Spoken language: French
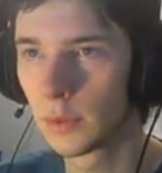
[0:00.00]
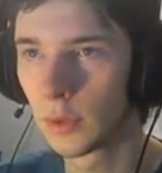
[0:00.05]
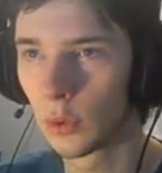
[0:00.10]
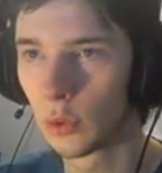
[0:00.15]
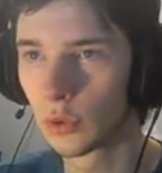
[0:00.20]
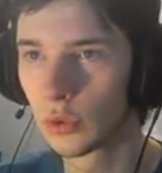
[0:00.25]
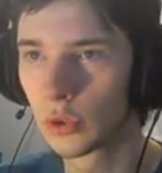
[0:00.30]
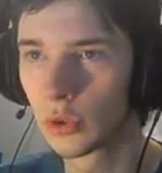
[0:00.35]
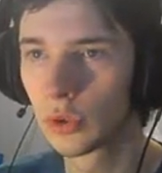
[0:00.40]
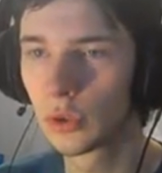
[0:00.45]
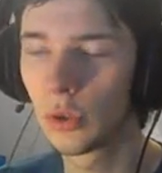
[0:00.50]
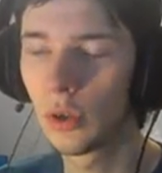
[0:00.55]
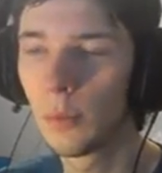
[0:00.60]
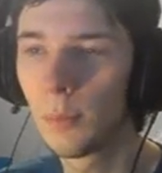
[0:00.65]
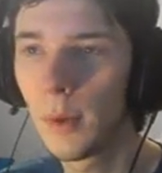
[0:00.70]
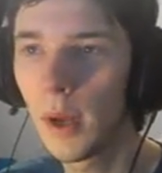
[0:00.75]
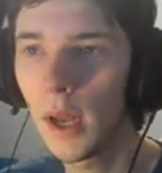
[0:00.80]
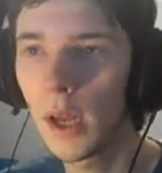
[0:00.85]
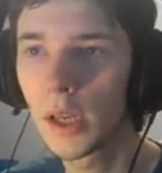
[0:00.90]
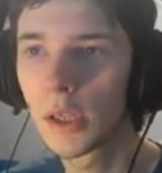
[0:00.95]
T'es au
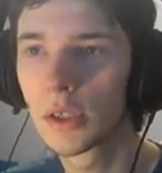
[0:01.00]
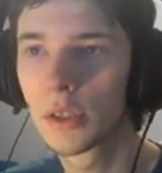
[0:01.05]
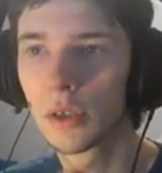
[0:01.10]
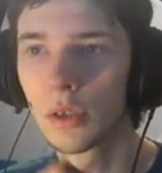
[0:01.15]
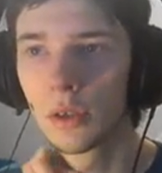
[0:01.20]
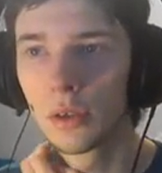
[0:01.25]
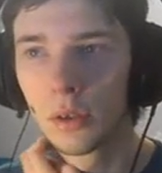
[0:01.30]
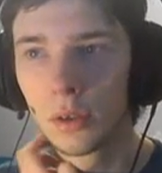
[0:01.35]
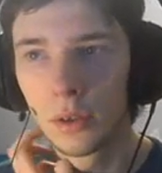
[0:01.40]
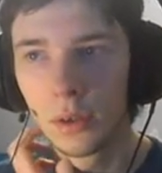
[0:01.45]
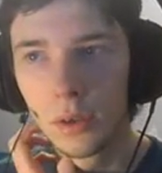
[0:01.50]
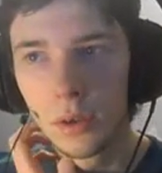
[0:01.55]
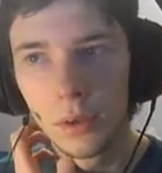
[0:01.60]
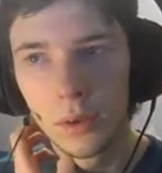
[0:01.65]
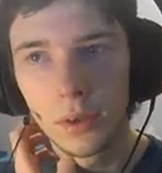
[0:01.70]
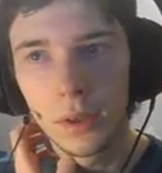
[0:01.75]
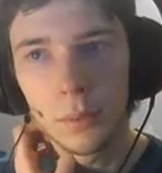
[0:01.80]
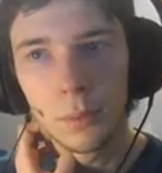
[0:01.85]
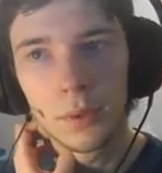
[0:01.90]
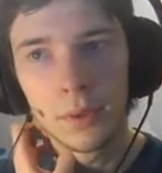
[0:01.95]
chômage
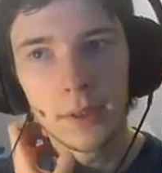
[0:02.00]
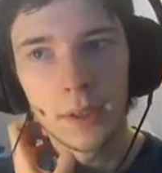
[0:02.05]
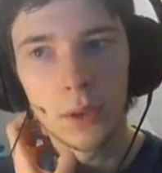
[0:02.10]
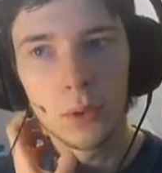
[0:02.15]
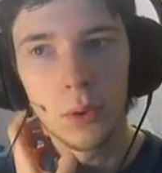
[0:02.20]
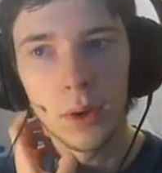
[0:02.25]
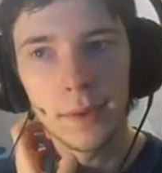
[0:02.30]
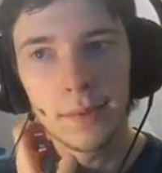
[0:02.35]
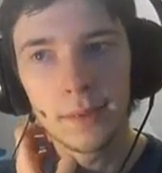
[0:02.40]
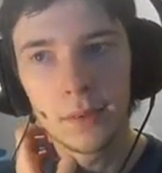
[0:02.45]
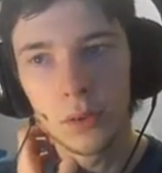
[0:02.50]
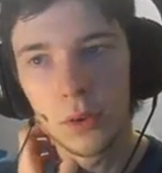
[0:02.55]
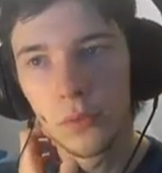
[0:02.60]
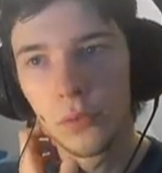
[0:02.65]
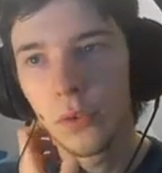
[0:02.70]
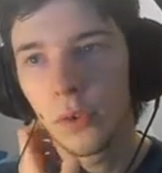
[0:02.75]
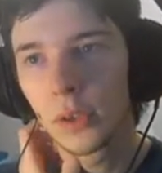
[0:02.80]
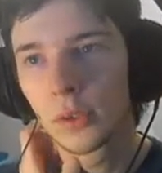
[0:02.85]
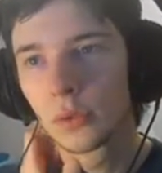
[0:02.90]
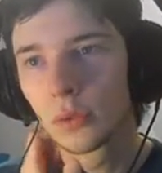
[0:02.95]
Putain, mais c'est quoi ces
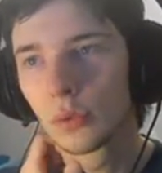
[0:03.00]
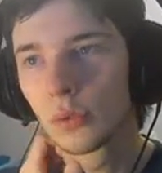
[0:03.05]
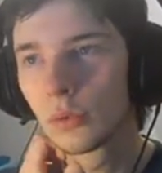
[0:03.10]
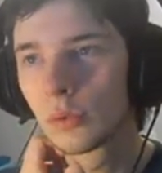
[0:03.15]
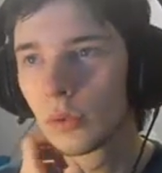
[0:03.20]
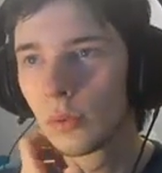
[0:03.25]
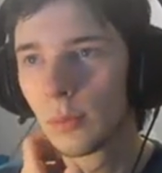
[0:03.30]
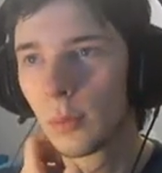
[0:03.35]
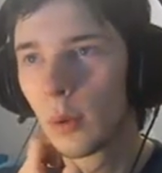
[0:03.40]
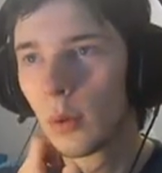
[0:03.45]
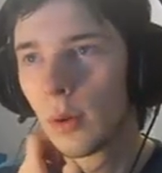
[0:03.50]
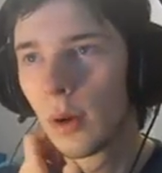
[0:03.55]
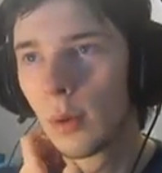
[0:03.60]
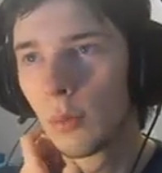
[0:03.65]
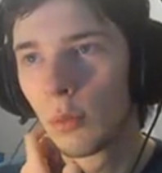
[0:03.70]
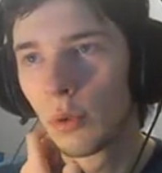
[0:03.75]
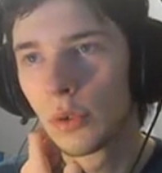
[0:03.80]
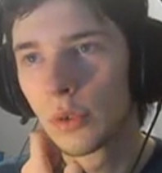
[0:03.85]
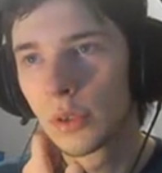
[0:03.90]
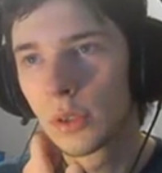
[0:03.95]
enfants que sont tous... Bon,
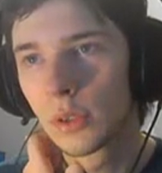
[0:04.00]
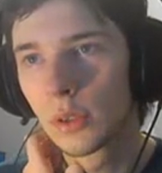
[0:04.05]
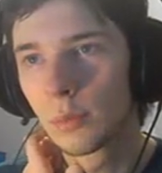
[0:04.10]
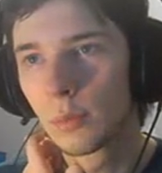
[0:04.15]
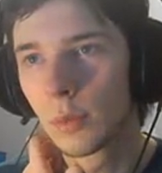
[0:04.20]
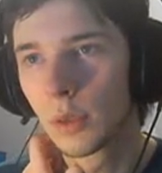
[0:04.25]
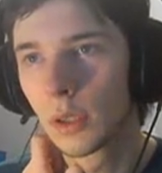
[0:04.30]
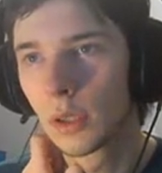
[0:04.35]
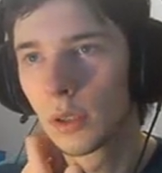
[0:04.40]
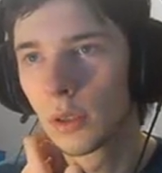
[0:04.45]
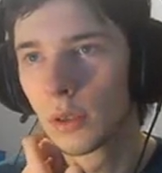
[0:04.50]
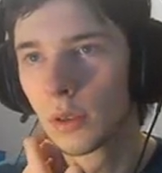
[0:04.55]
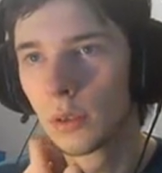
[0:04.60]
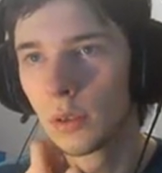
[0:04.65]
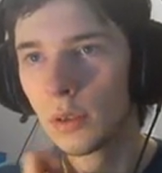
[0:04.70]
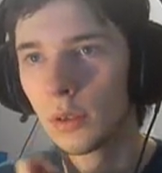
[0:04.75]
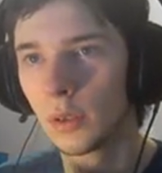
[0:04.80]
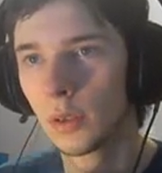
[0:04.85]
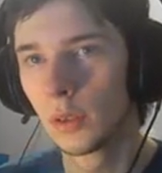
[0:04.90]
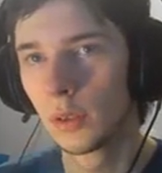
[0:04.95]
ouais, moi aussi, mais...
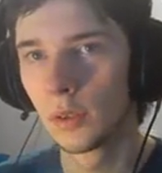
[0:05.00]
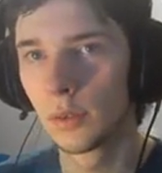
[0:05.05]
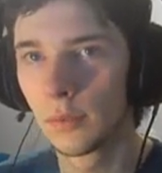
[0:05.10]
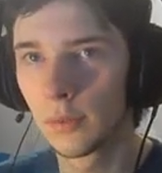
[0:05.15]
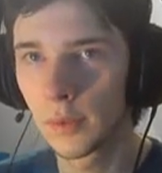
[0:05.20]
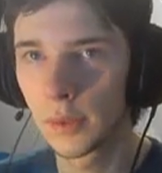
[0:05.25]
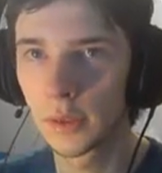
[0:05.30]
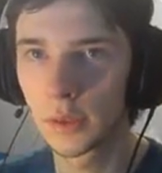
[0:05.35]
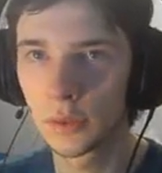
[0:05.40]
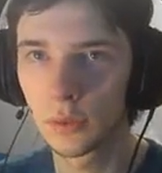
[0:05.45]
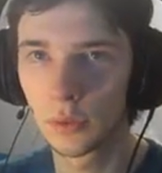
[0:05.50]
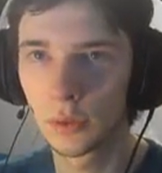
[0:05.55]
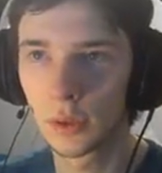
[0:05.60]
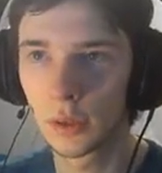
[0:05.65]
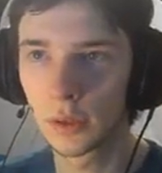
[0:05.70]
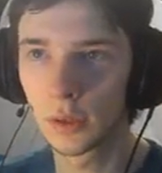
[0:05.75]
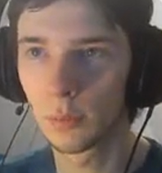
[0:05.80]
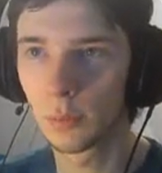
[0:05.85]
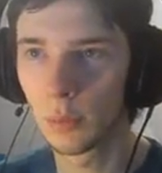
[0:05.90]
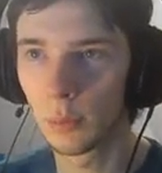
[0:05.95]
On va
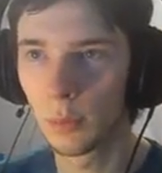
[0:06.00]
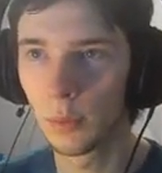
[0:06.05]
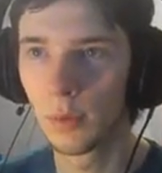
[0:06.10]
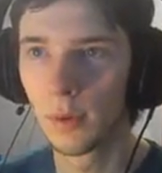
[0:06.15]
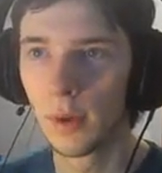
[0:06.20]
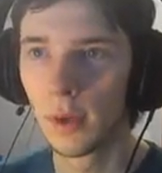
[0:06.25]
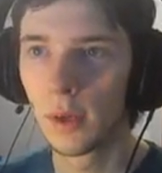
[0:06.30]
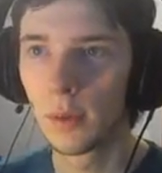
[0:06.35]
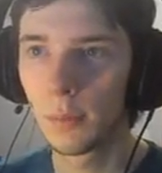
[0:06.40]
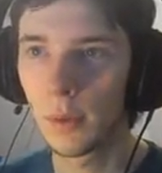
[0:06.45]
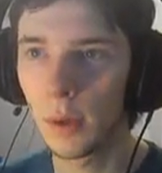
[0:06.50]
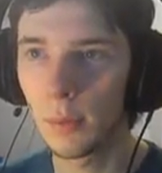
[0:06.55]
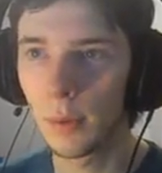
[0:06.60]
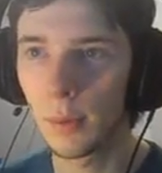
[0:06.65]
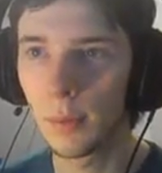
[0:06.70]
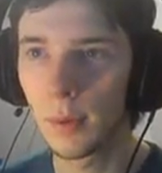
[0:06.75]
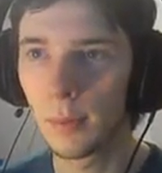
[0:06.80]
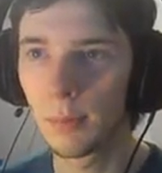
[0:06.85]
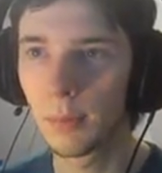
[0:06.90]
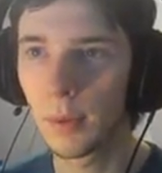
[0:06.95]
discuter simplement.
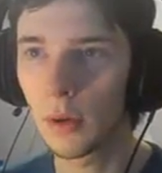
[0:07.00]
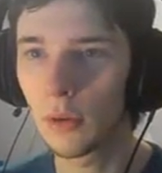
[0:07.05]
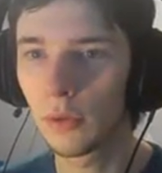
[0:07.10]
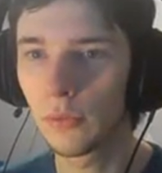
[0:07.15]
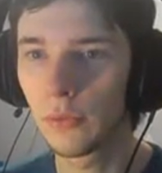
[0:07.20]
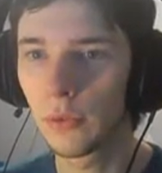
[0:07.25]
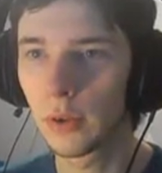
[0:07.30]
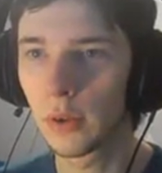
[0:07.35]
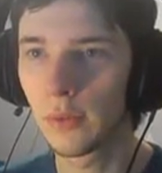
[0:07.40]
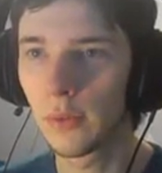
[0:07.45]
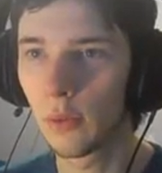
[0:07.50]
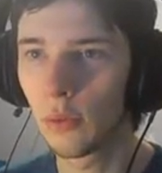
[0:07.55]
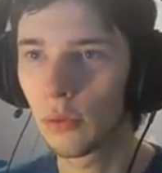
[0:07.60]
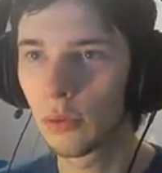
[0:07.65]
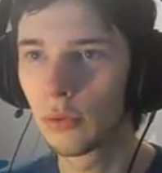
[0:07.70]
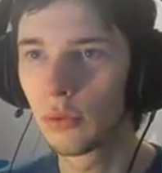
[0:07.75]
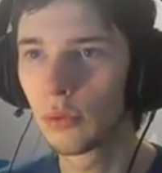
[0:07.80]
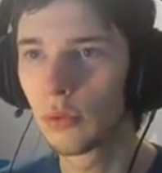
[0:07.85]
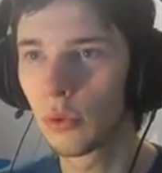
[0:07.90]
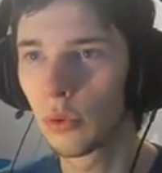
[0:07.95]
Blablabla. Par contre, faudrait
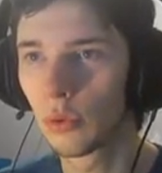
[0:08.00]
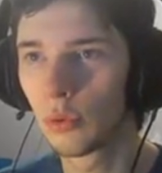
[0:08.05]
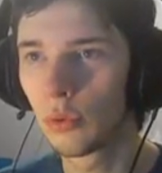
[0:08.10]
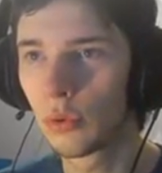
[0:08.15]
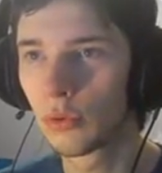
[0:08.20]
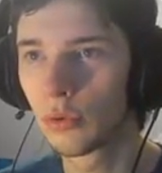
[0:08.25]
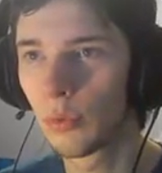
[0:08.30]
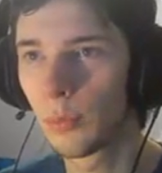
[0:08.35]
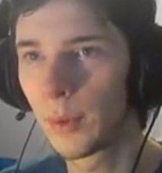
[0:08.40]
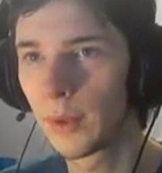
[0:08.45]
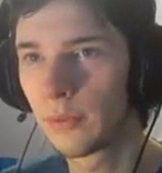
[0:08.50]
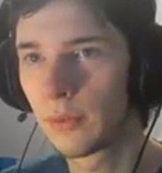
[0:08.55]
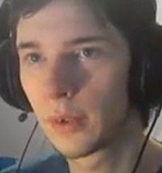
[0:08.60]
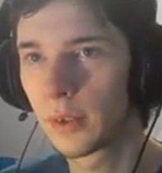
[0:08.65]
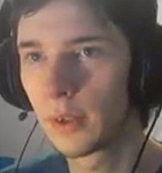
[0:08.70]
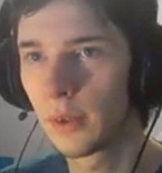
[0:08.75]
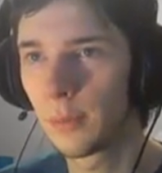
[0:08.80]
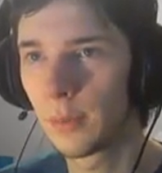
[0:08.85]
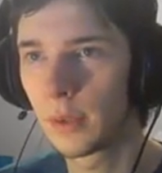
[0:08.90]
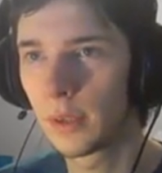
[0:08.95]
vraiment que tu te que Je veux pas te
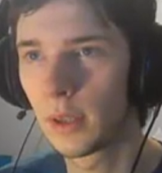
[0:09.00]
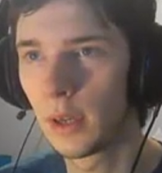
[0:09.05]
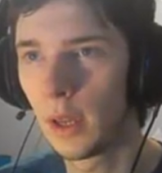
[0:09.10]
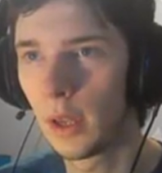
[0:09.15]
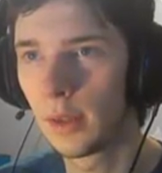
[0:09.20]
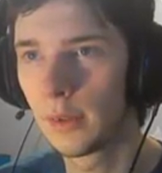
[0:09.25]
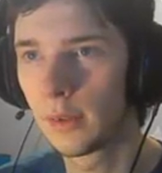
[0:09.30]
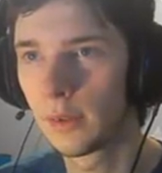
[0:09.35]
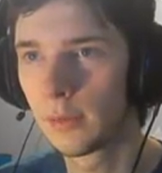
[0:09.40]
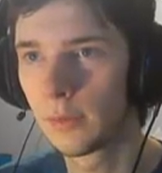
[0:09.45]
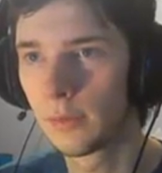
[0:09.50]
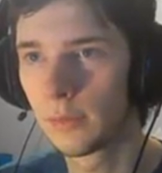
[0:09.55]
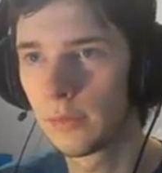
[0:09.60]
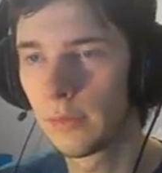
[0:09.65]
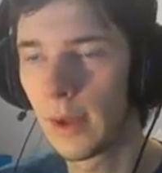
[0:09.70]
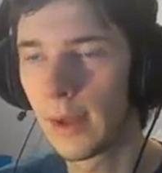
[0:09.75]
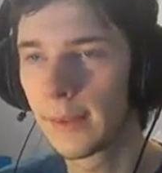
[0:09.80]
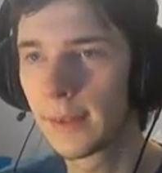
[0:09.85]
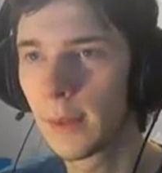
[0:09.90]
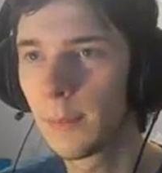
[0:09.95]
vexer, mais t'es lad.
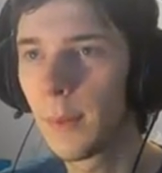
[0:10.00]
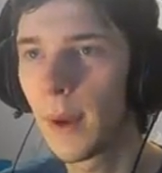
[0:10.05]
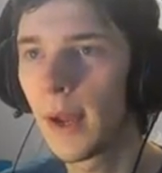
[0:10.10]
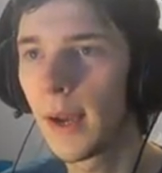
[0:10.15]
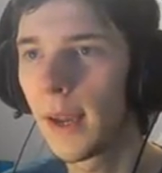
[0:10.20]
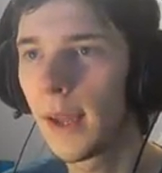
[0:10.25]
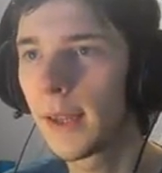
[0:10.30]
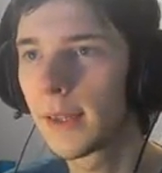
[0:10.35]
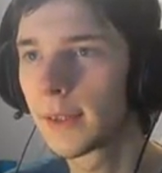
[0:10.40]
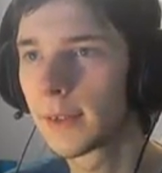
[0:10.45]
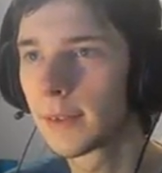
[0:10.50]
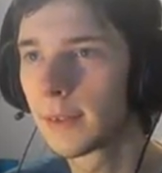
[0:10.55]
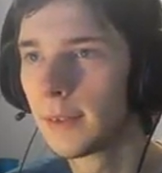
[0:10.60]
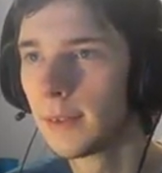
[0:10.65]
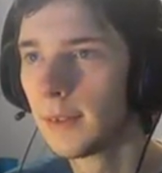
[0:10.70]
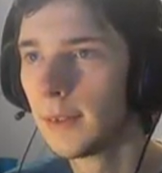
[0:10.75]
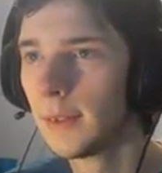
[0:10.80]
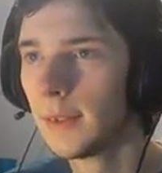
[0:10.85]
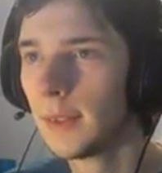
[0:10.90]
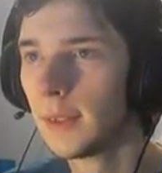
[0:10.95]
Enfin, t'es pas lad.
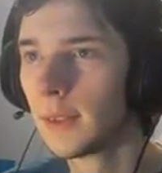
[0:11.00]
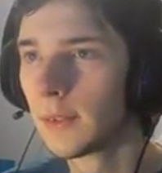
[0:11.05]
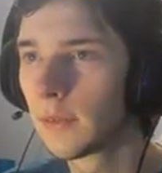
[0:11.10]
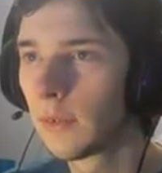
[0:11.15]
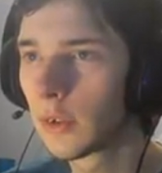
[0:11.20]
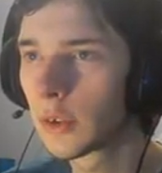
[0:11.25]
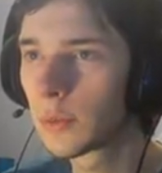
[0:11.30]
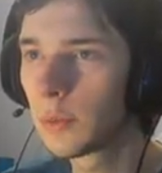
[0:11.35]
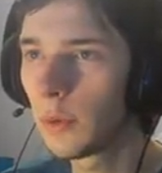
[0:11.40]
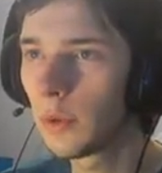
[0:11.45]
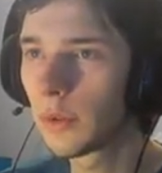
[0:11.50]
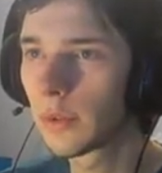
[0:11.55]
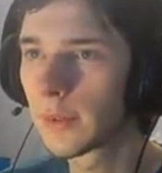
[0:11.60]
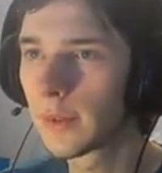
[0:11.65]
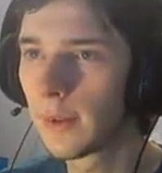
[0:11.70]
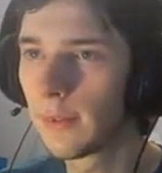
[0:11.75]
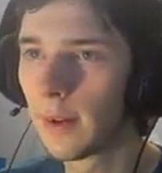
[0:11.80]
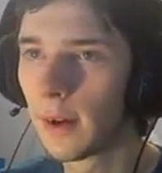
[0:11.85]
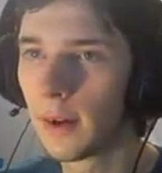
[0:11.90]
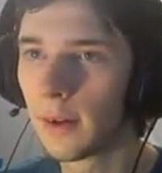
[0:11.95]
Franchement,
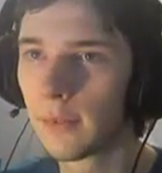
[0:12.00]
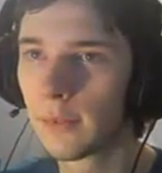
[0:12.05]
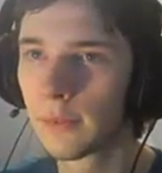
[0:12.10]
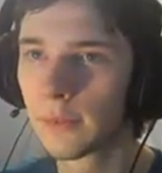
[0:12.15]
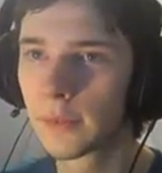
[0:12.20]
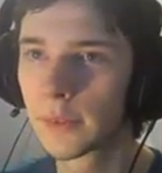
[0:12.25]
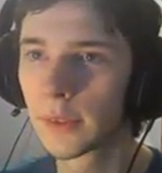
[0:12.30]
ça va.